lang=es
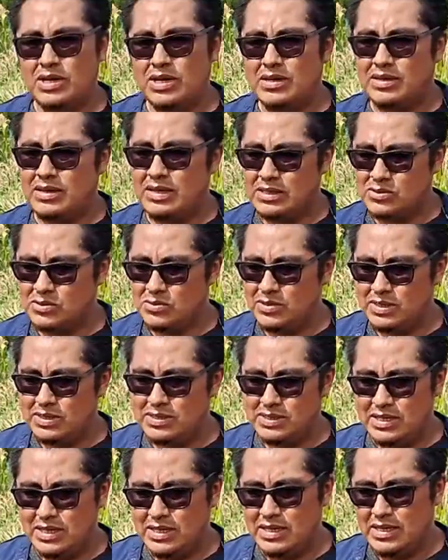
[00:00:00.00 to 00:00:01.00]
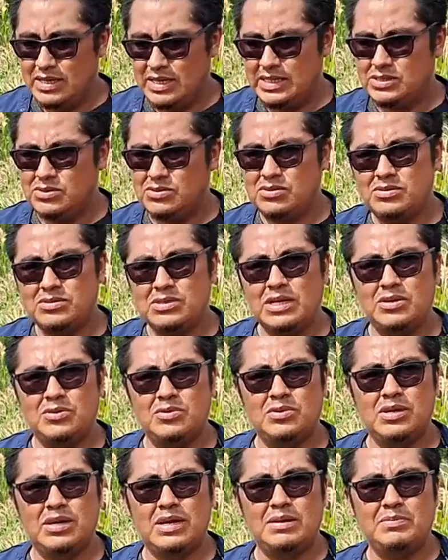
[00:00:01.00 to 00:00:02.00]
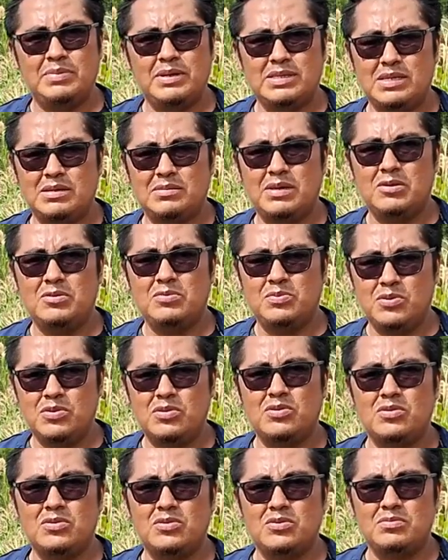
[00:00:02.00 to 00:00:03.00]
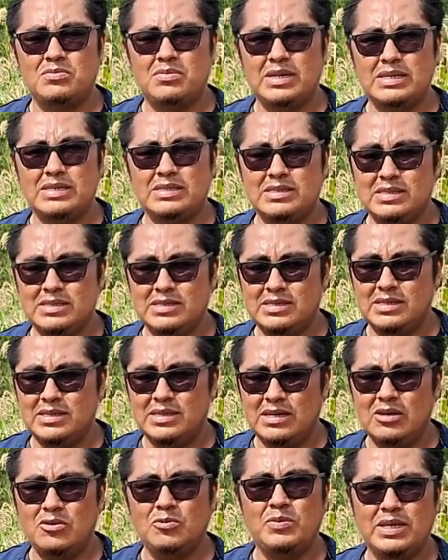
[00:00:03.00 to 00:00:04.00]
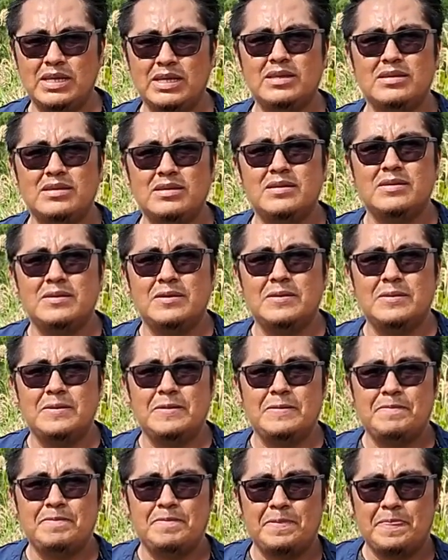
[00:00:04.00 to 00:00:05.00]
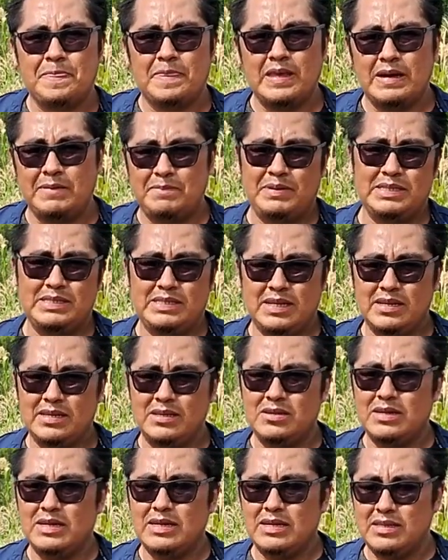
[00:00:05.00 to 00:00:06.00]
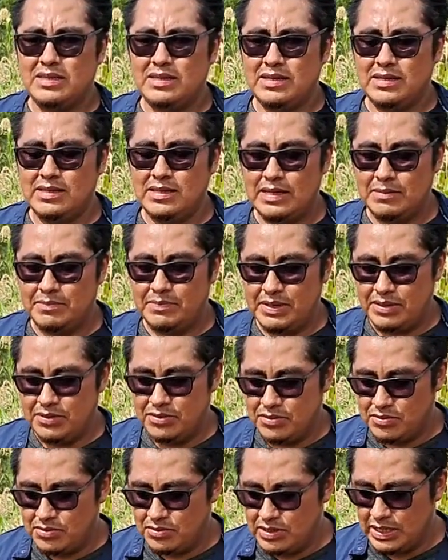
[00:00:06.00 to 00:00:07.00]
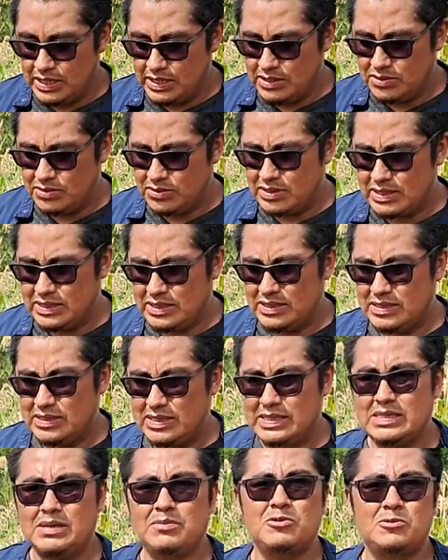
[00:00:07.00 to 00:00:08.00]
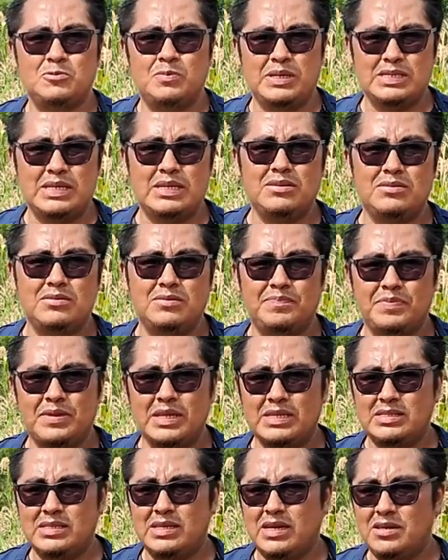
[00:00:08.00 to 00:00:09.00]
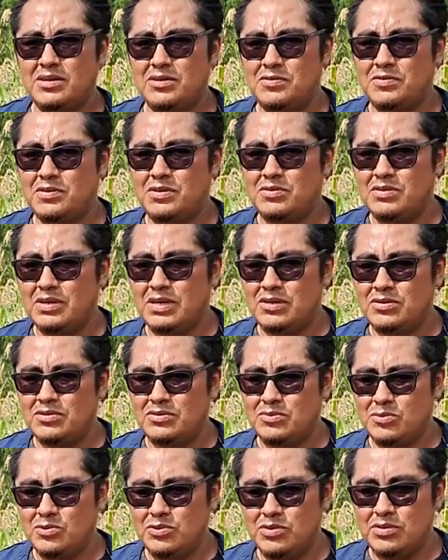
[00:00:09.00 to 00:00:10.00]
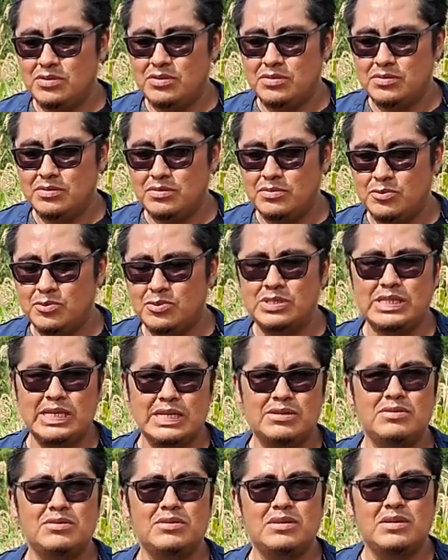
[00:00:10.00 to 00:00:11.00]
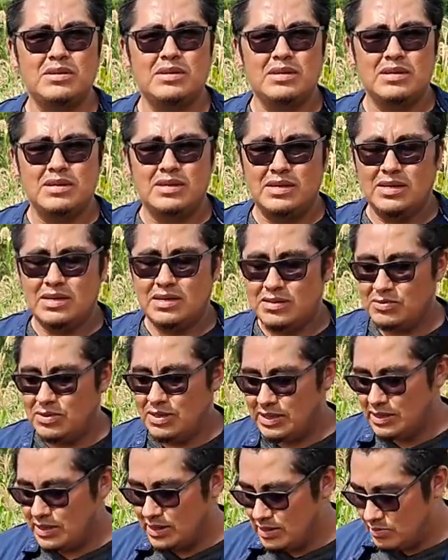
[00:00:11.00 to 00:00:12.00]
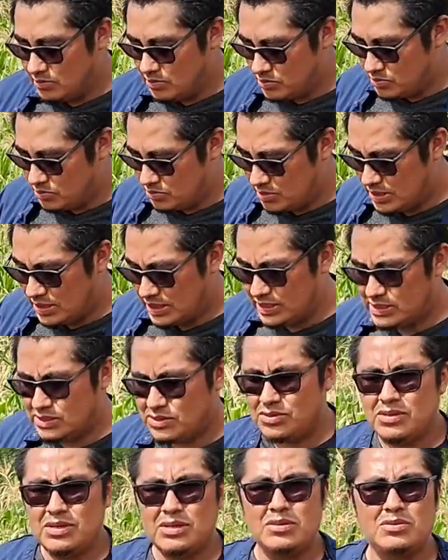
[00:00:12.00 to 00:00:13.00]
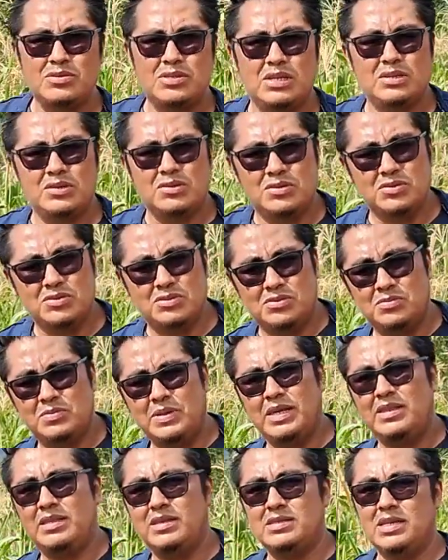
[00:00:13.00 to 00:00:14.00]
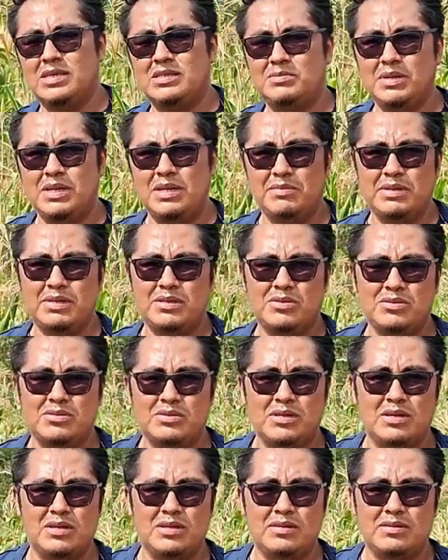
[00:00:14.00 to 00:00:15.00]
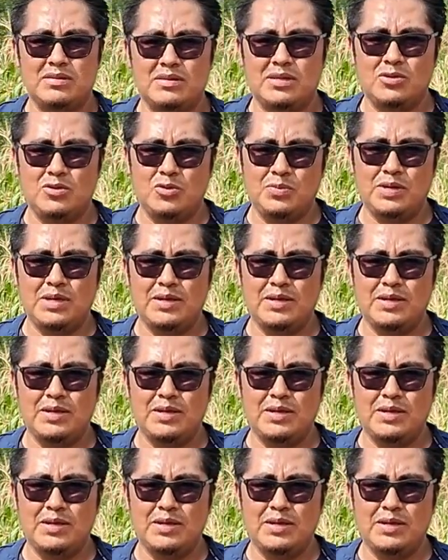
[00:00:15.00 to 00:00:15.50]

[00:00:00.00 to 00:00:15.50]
y a su vez eso nos ayuda a preservar un poco más este, la humedad a pesar del periodo crítico que, estamos pasando. Este año fue un año muy, muy seco, en el cual tenemos un registro de 226 milímetros de, lluvia,